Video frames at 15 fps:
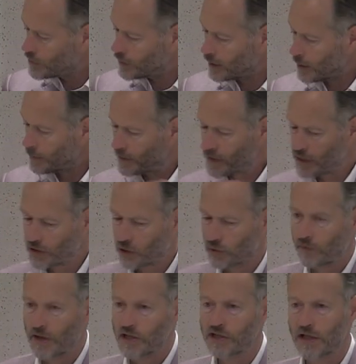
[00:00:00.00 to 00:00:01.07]
citer un passage d'un
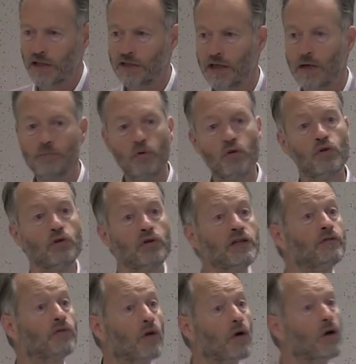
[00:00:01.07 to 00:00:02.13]
ouvrage qui a été un peu le
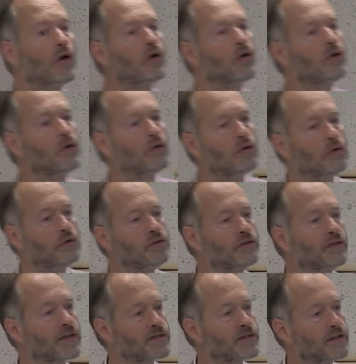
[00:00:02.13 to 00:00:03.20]
livre euh,
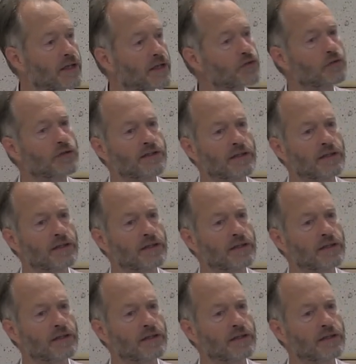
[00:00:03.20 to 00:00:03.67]
universitaire sur